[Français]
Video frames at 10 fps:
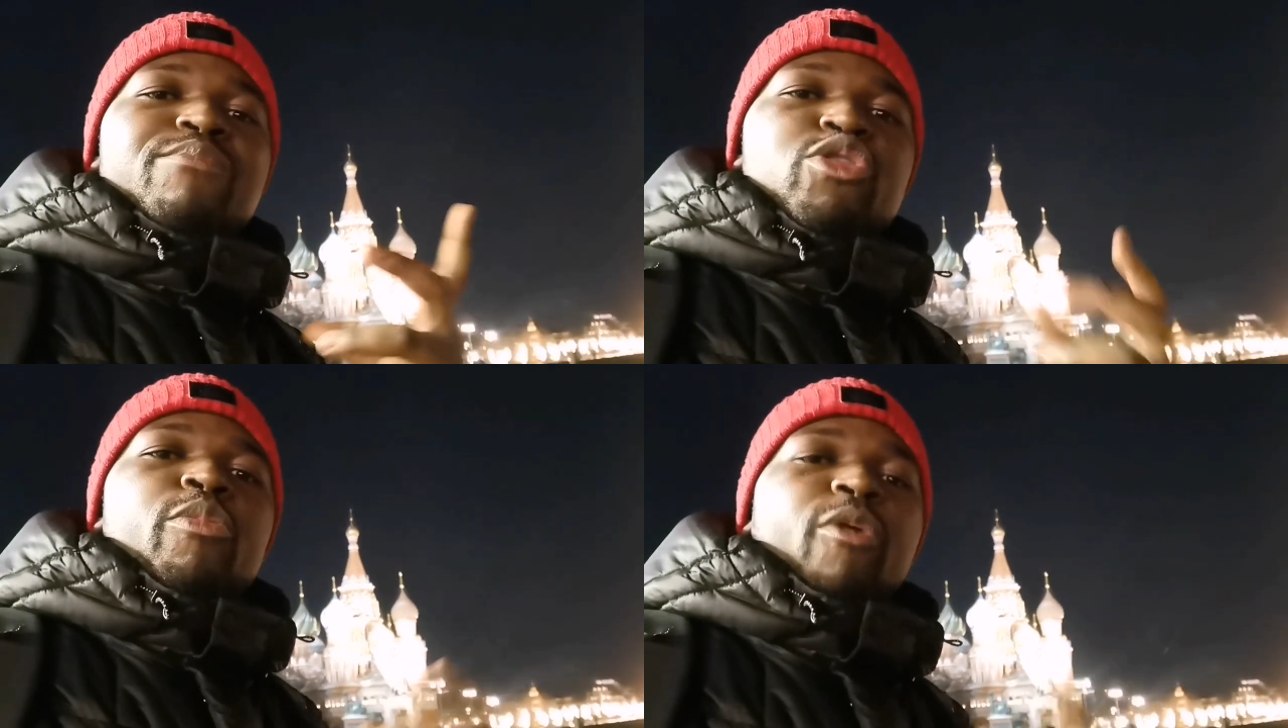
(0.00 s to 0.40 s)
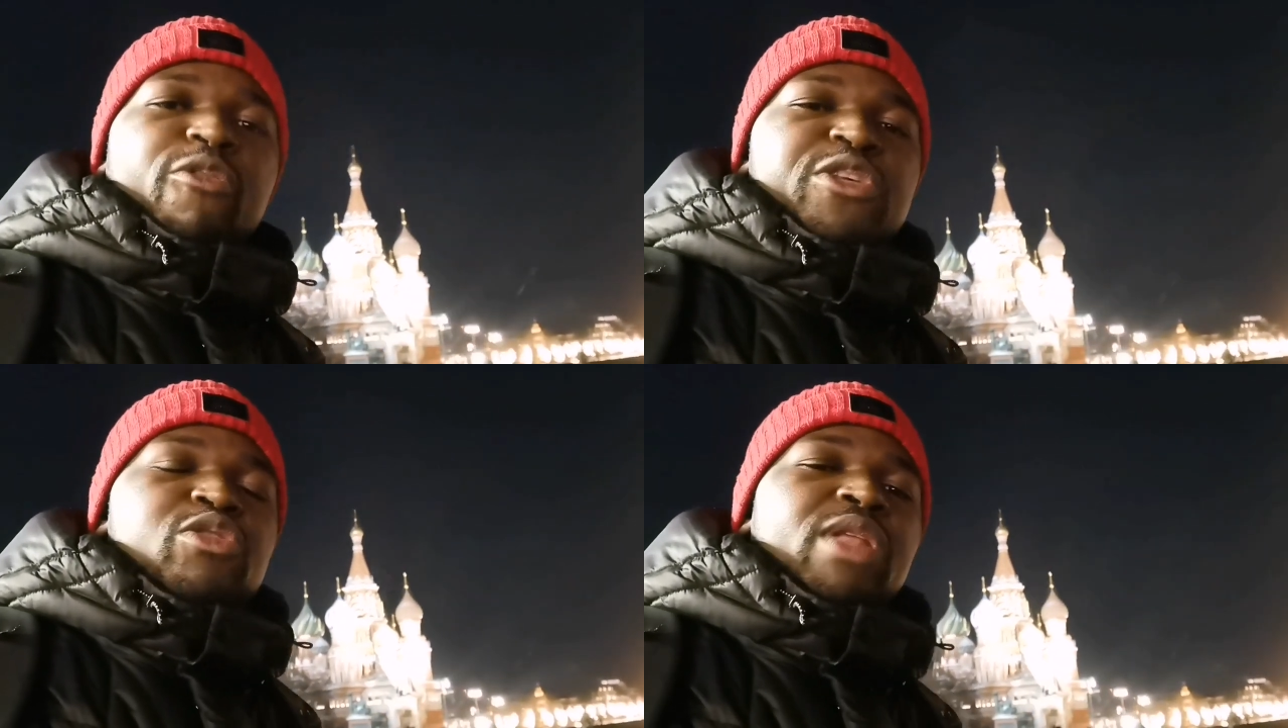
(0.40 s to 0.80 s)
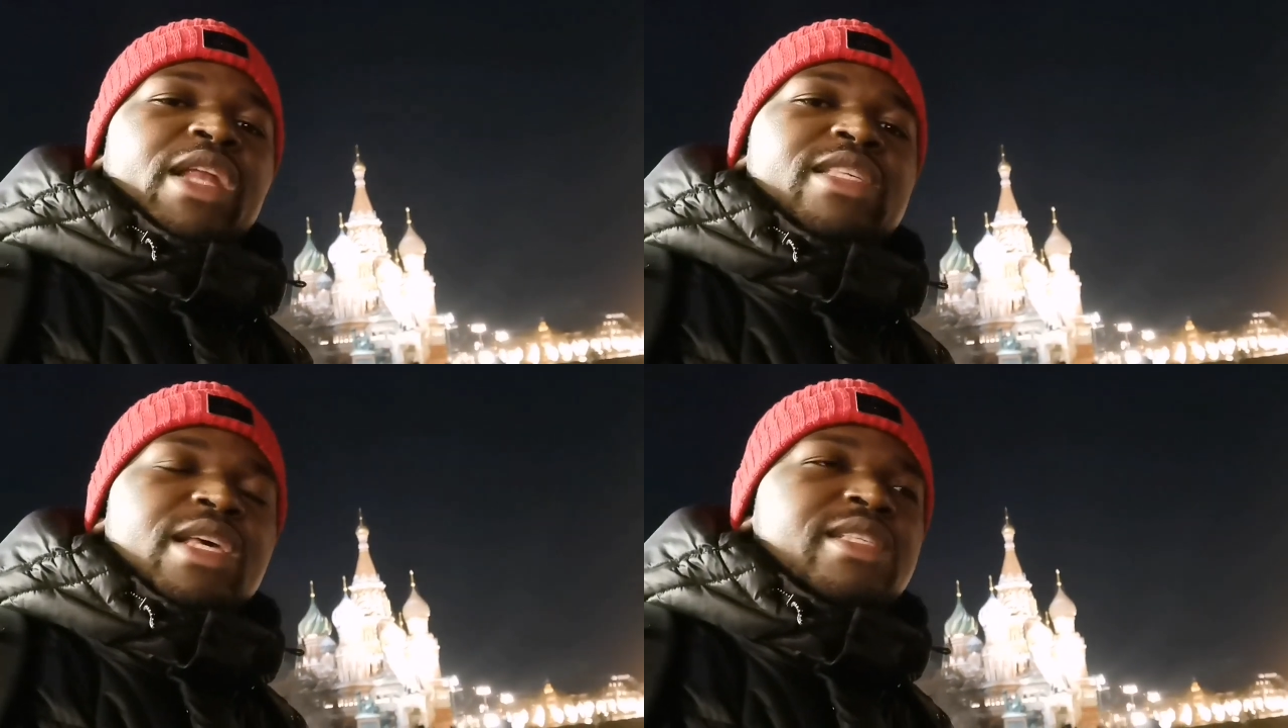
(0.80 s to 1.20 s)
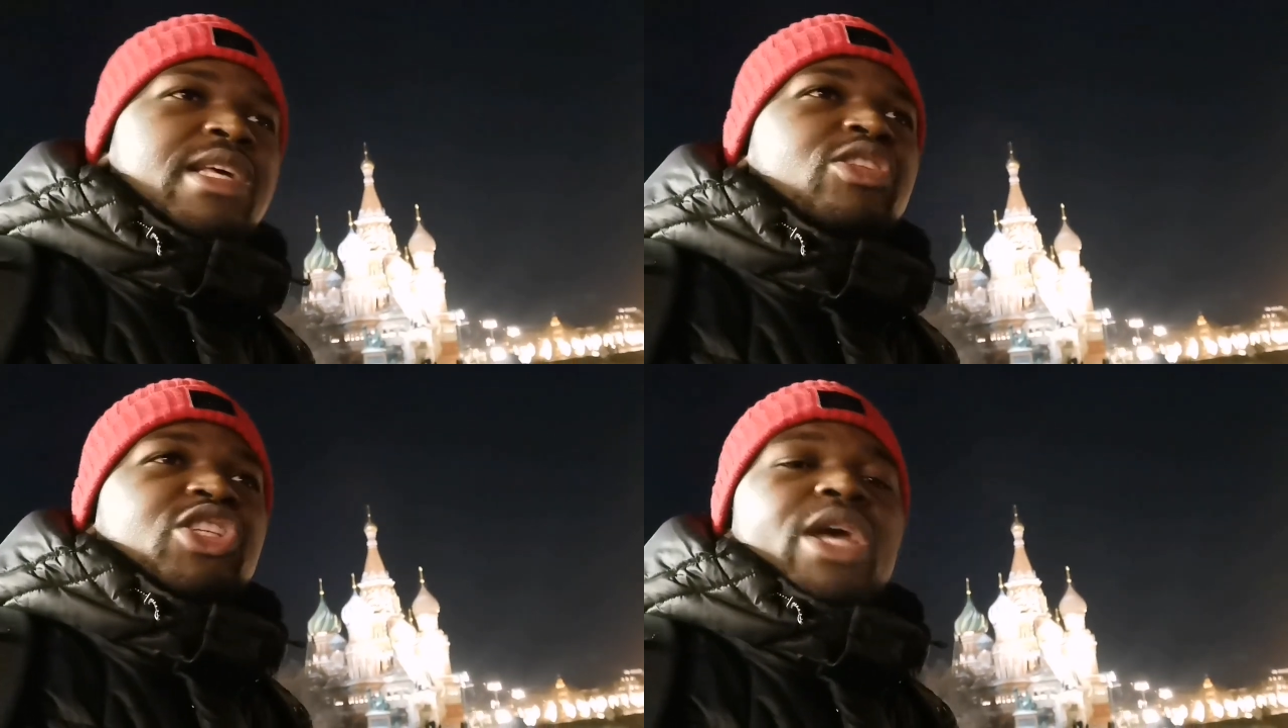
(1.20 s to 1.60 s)
à mieux professionnaliser
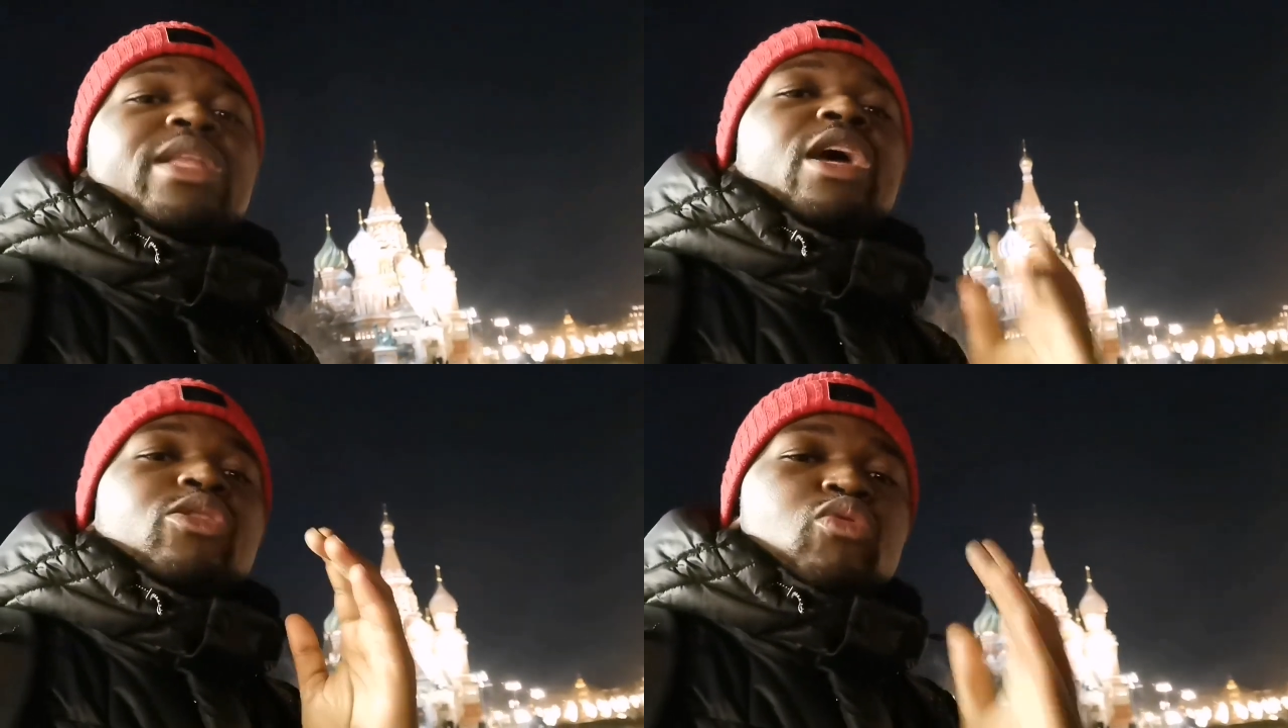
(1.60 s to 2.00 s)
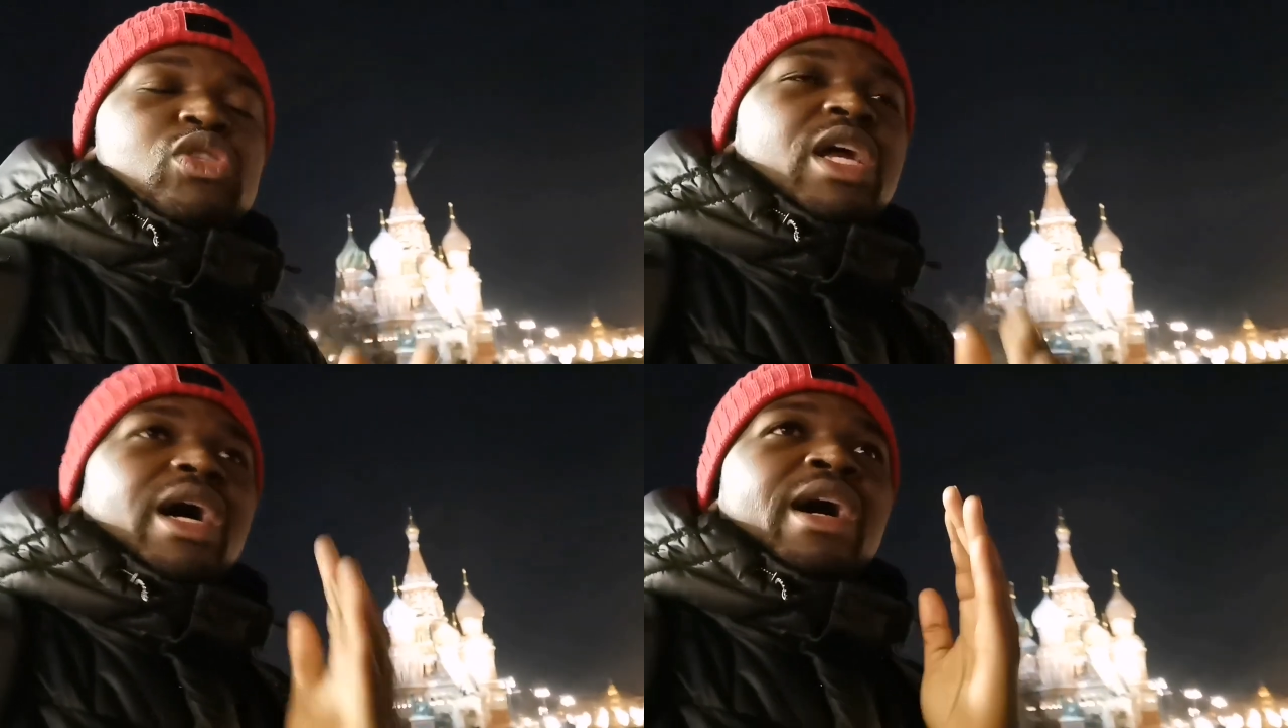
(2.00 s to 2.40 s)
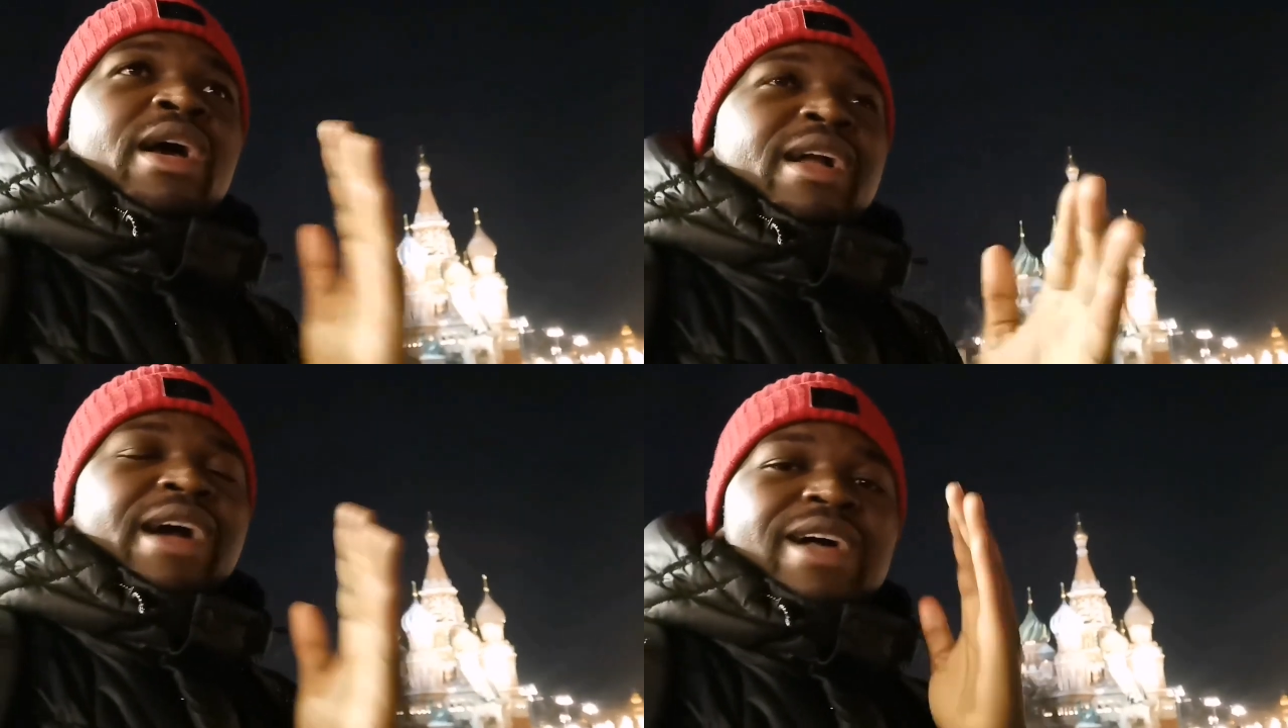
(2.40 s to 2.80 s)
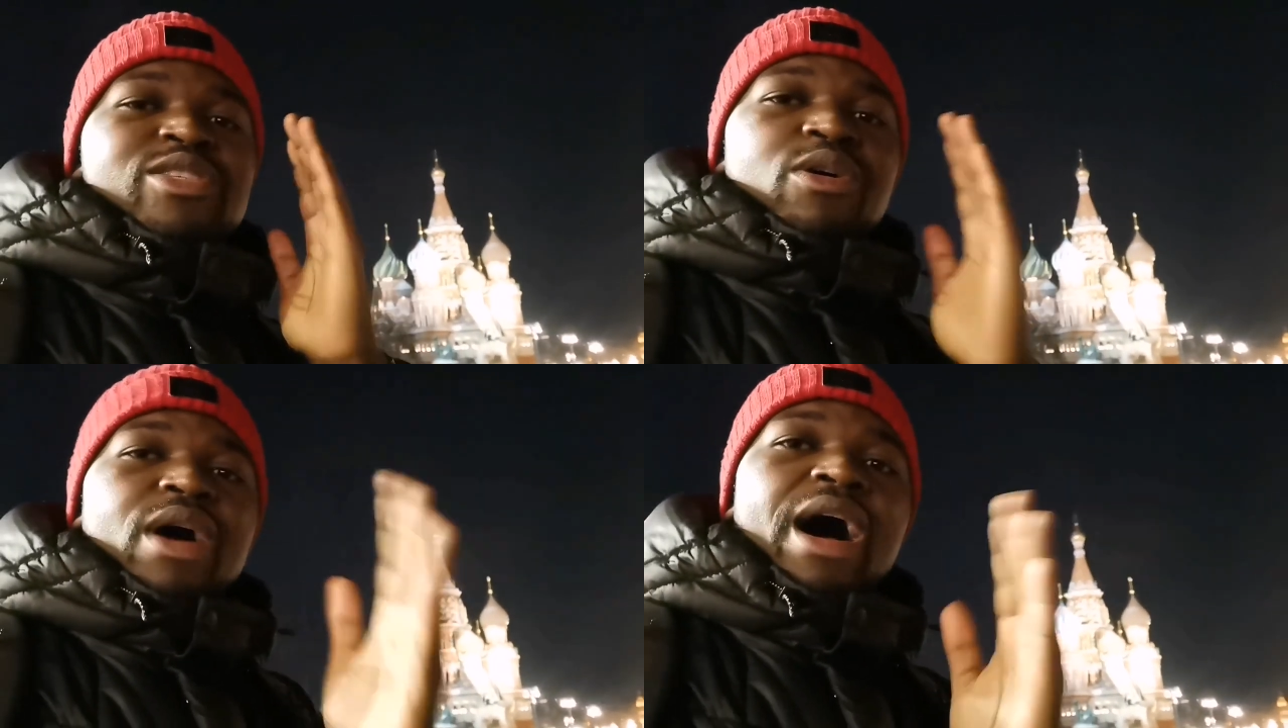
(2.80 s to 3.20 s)
cette chaîne et tout ça là
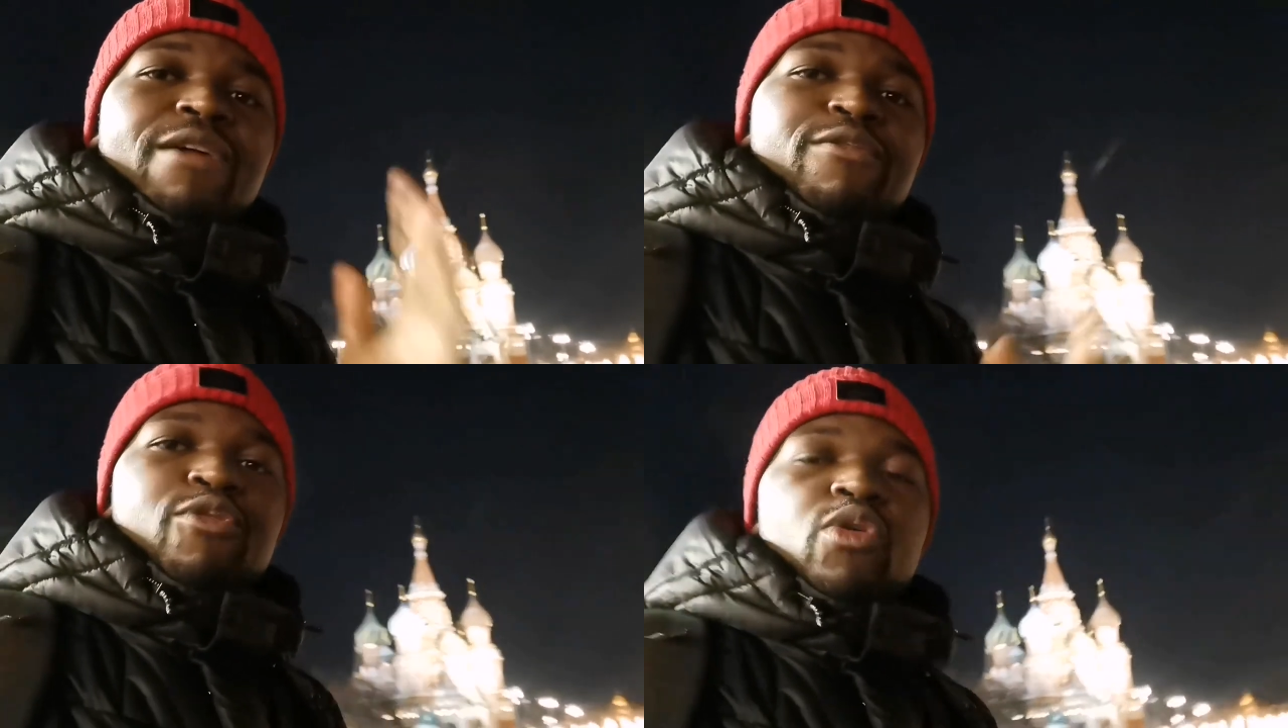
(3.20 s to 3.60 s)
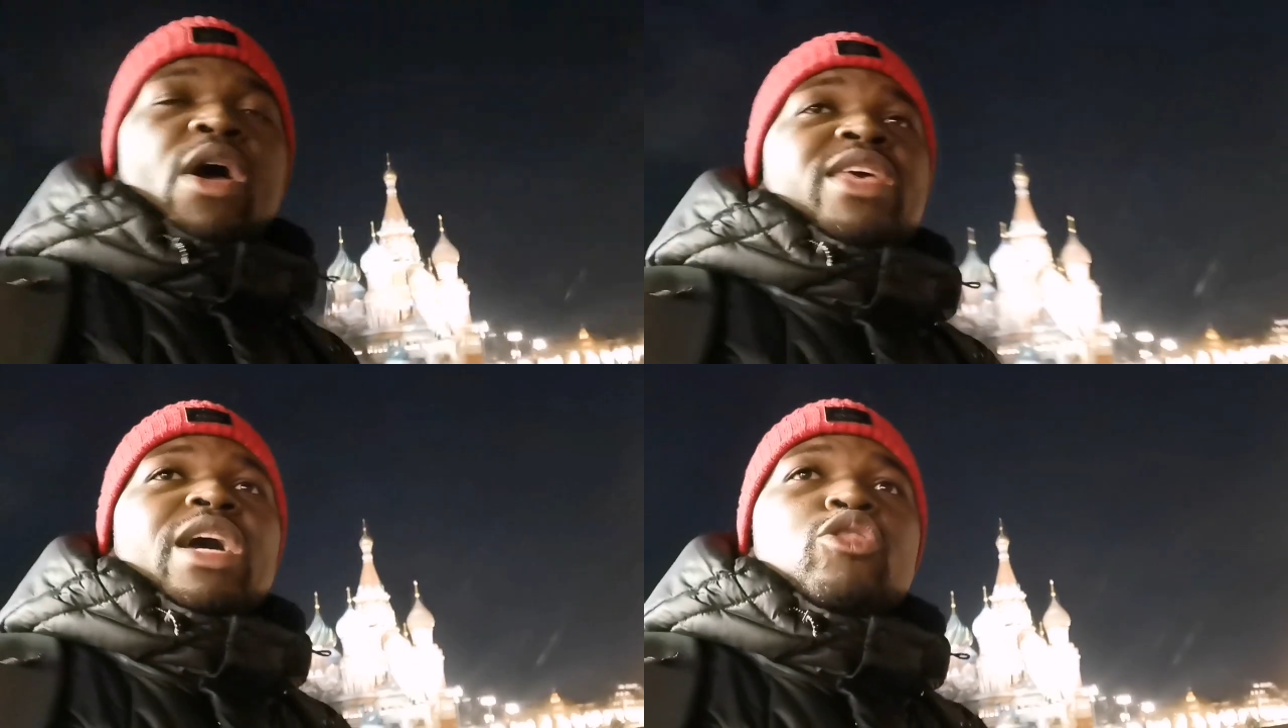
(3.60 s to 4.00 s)
grâce à vous.